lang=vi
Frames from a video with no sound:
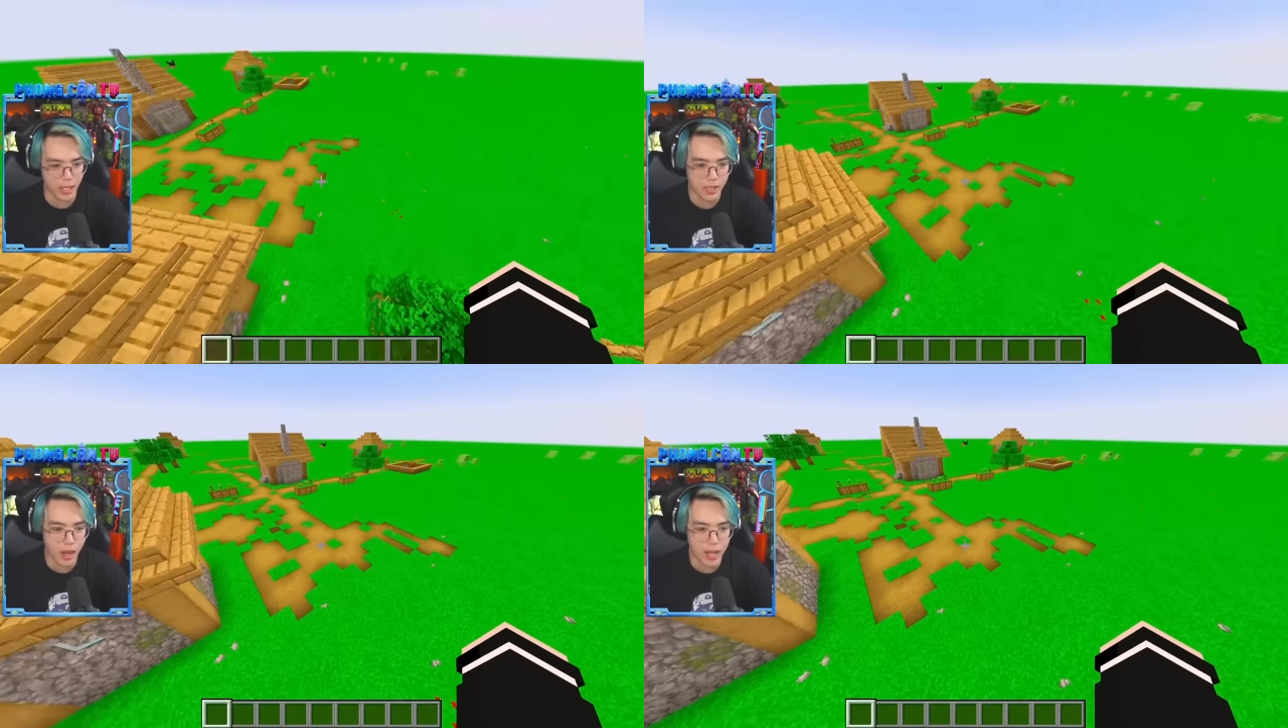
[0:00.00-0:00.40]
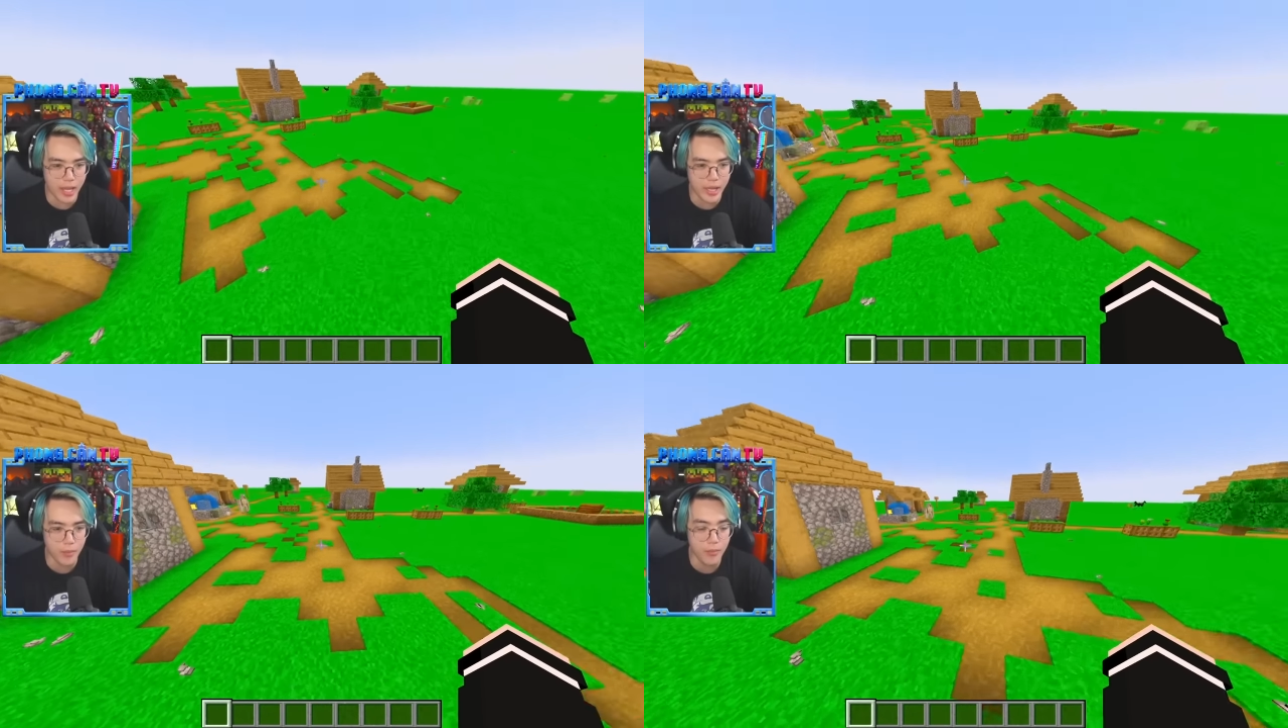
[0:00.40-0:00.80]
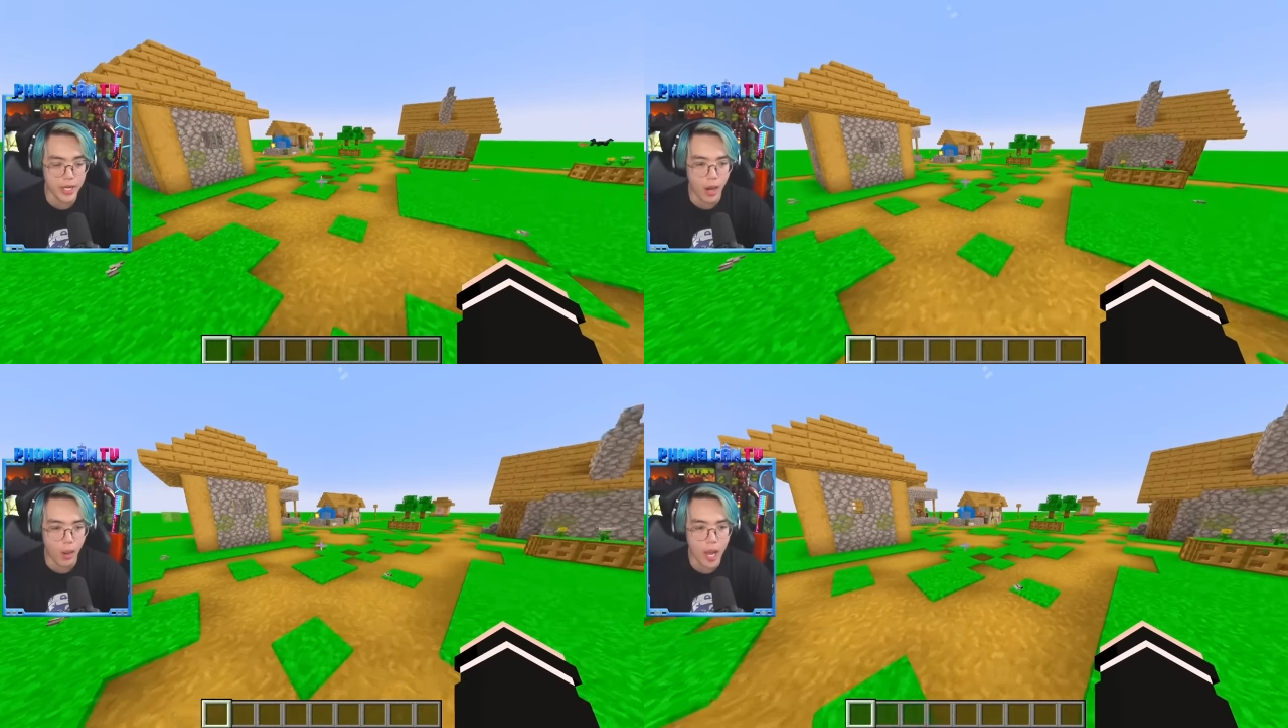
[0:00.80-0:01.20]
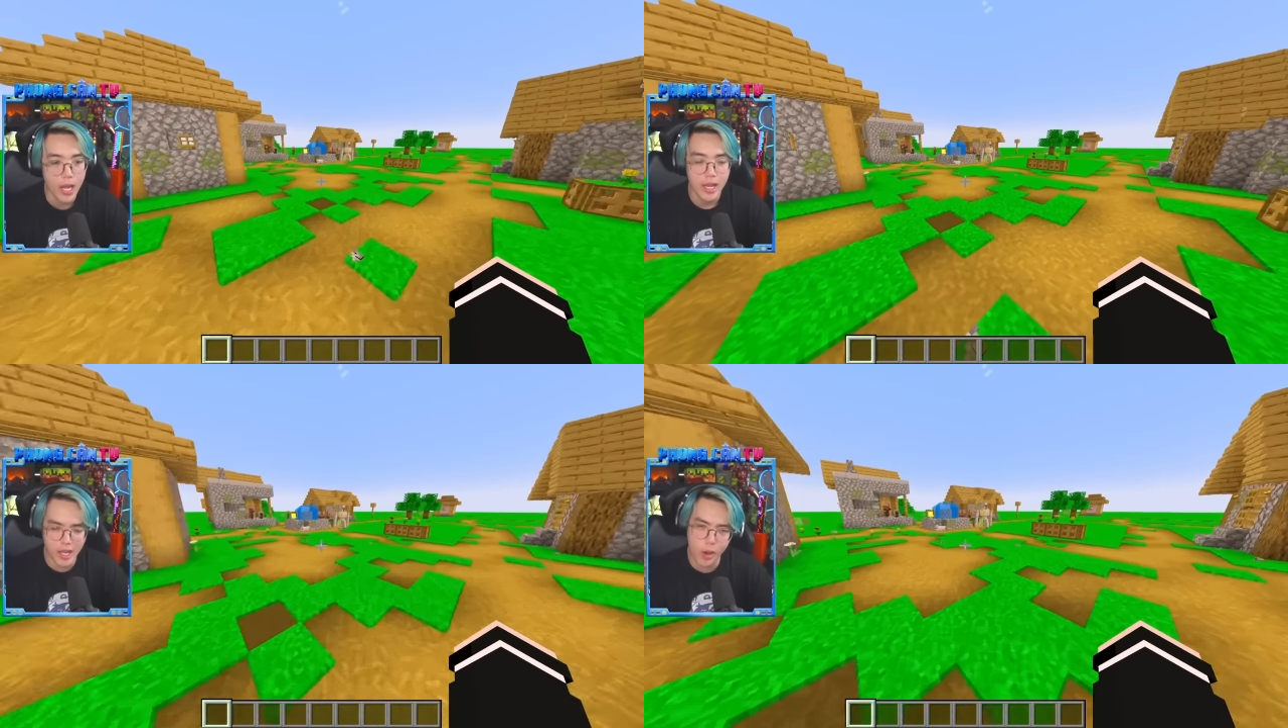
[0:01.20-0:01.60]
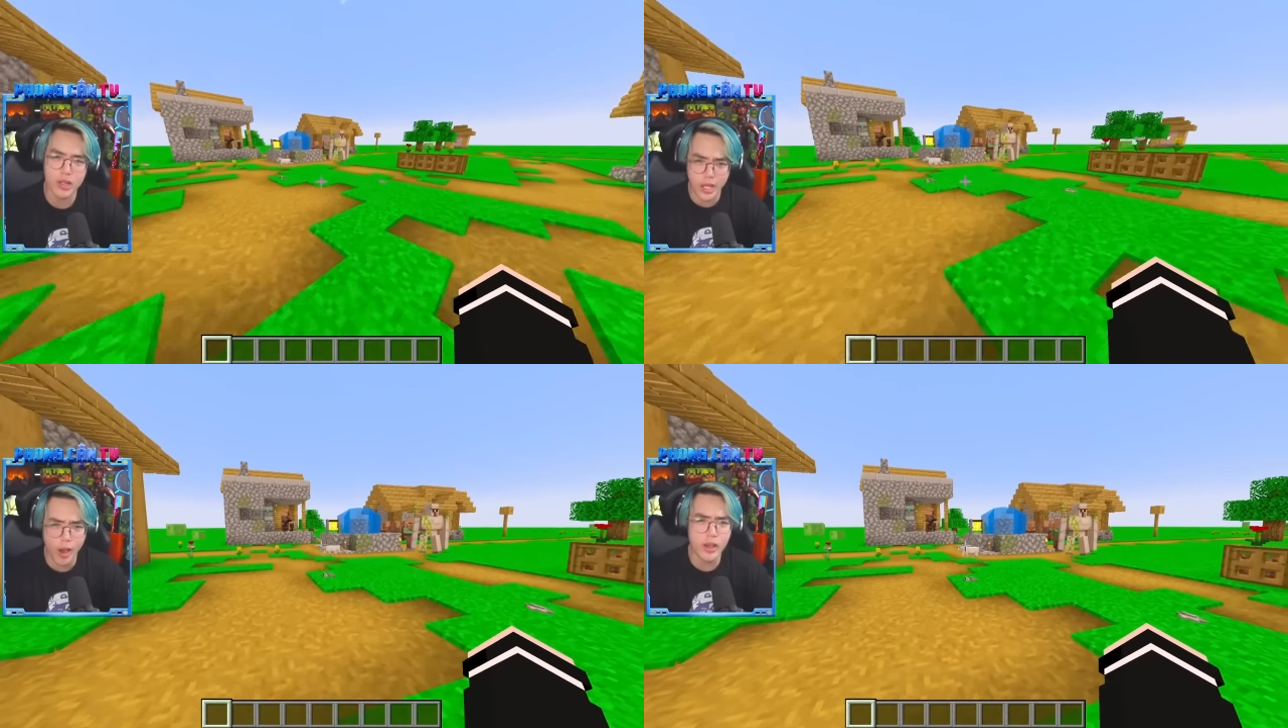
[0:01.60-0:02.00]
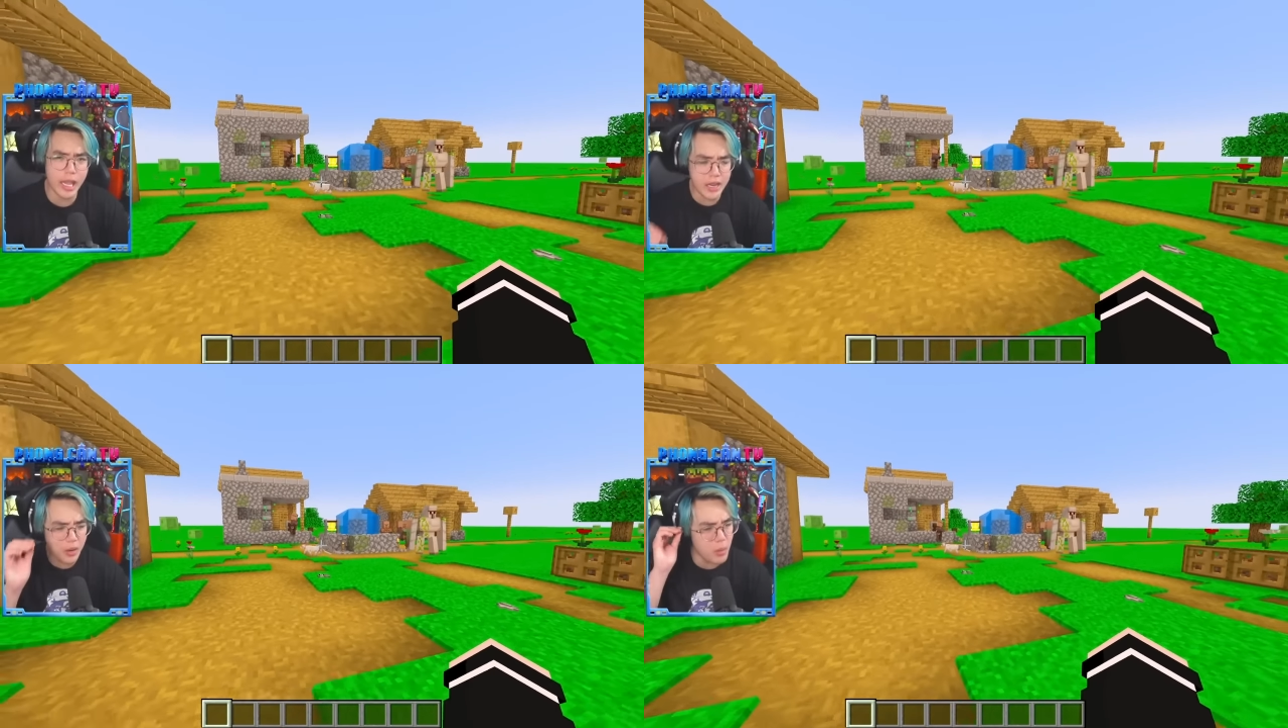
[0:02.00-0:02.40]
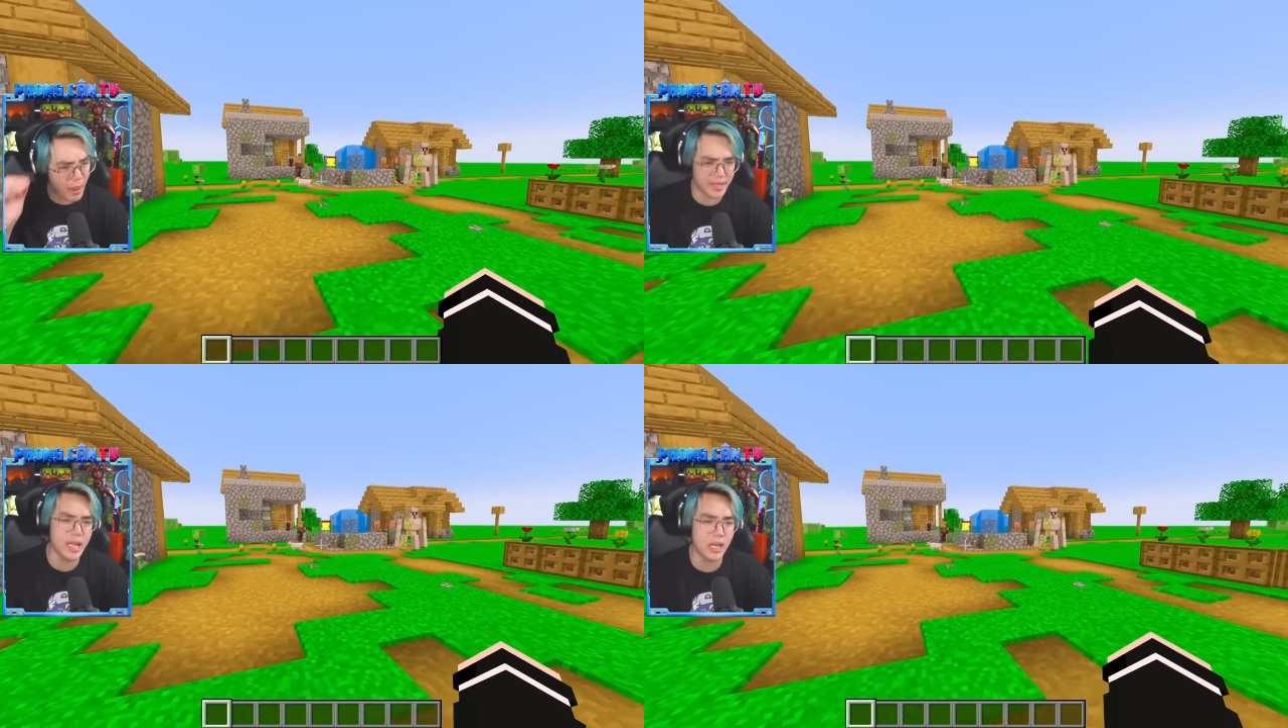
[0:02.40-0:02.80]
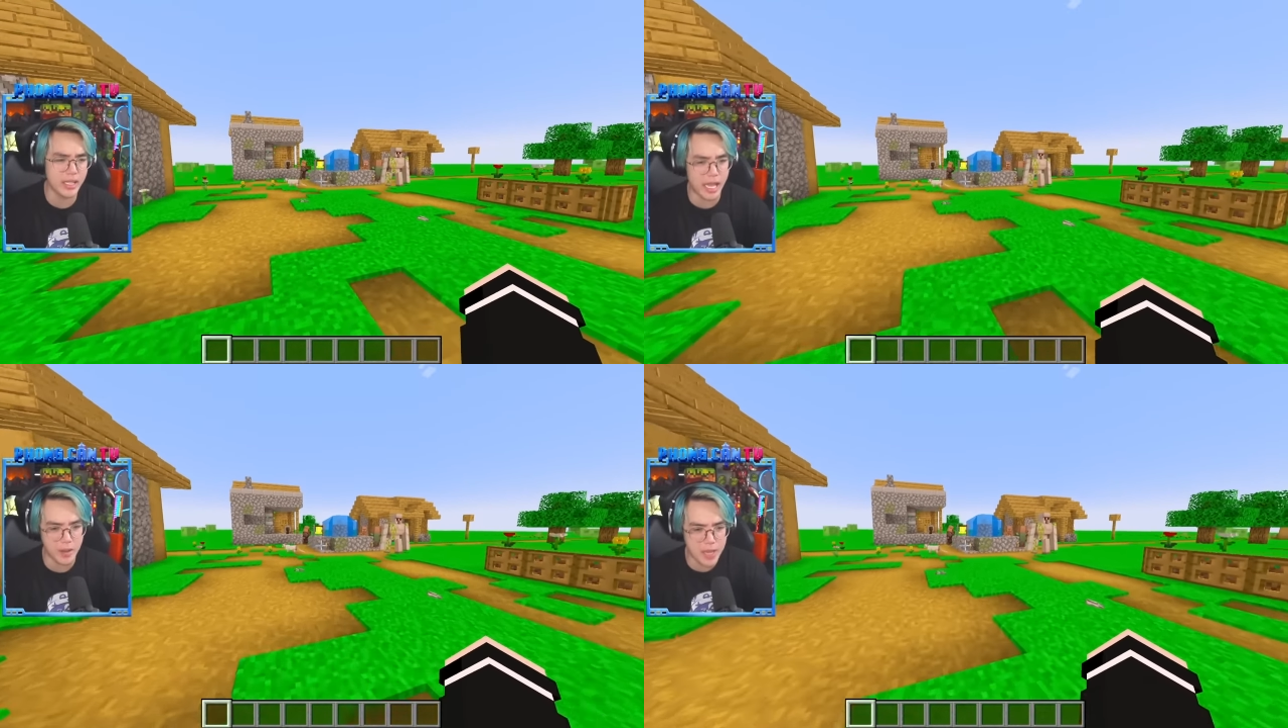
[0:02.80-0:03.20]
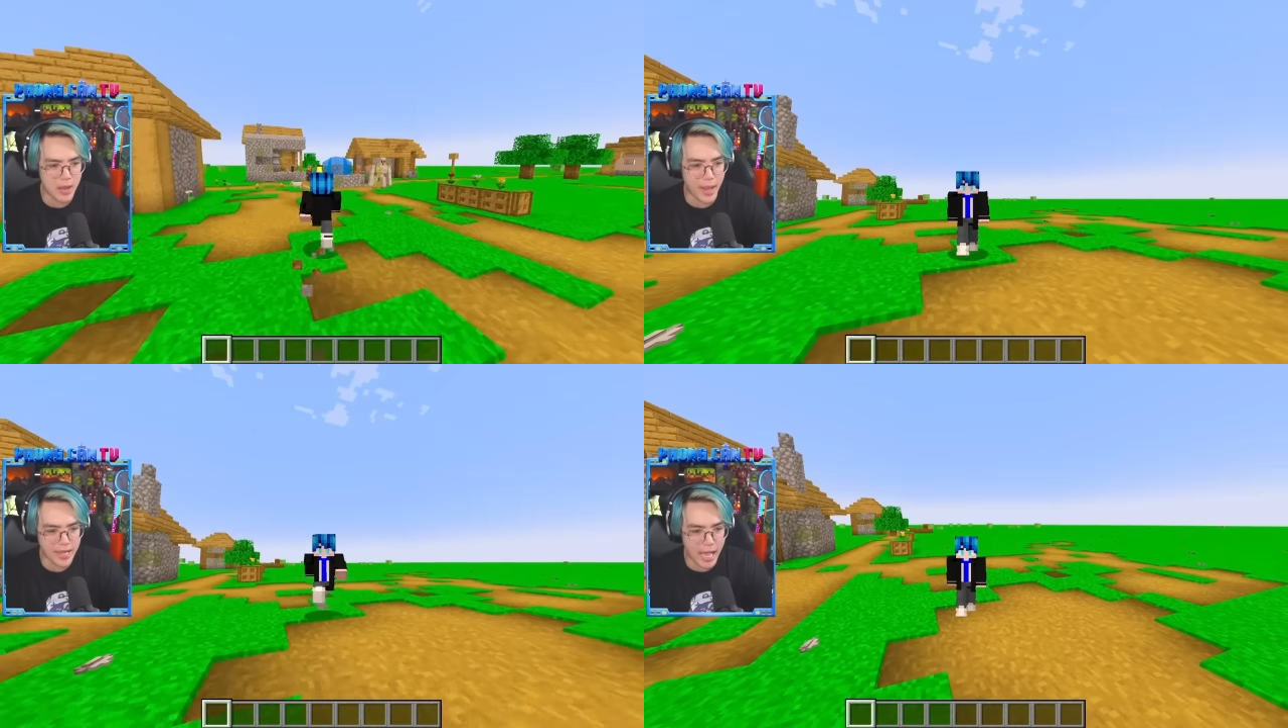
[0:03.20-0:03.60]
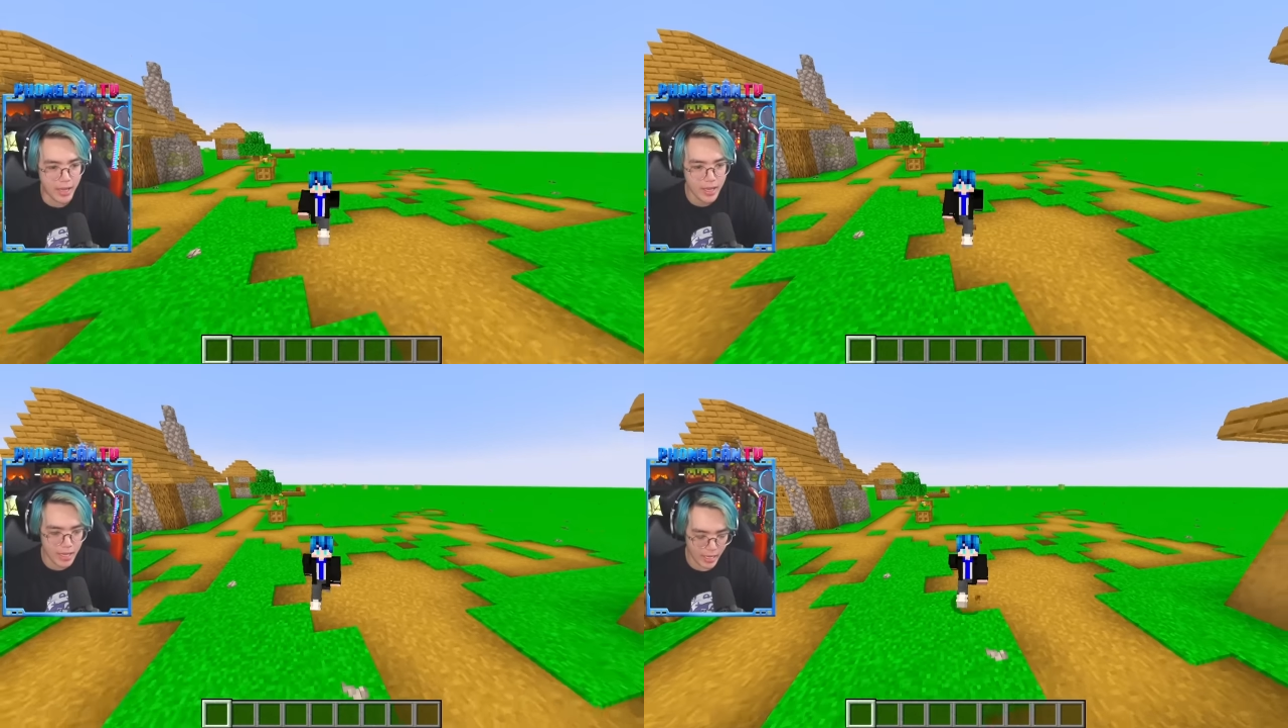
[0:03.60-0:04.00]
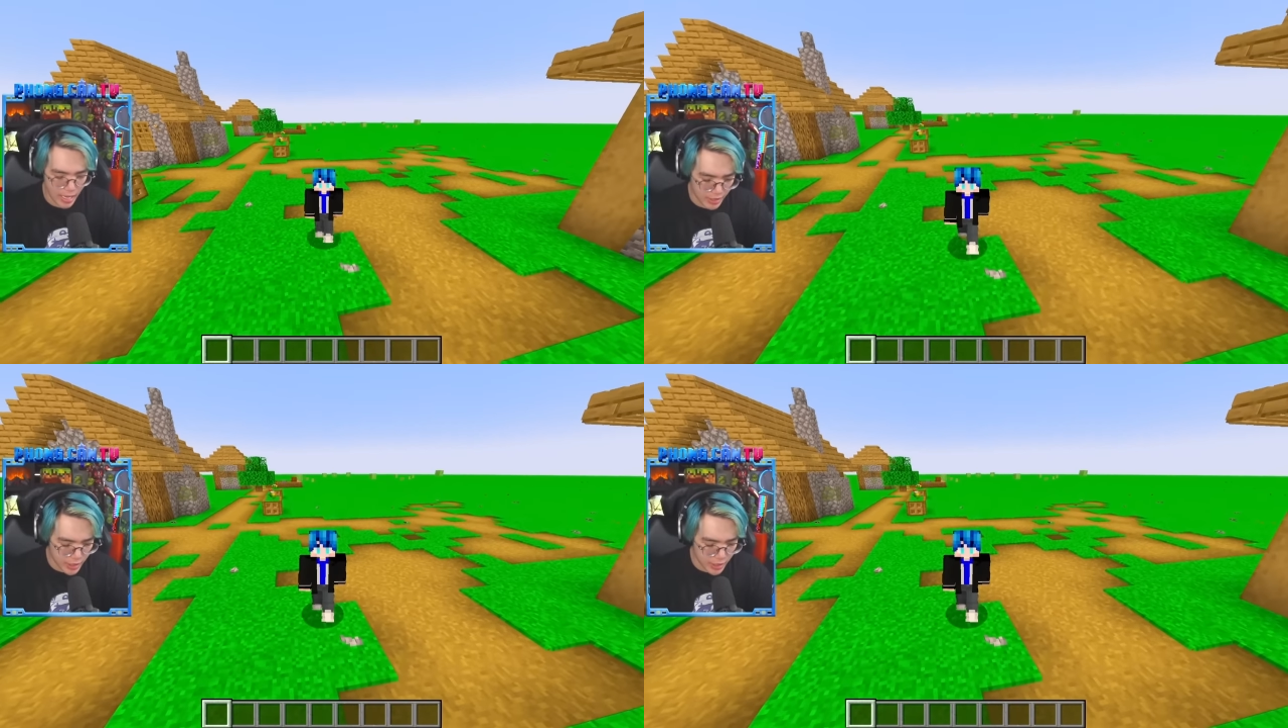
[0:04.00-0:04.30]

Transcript: Thử coi ở trong video á Cái con chó kia nó có mạnh thật vậy không nha bạn nha Thì à,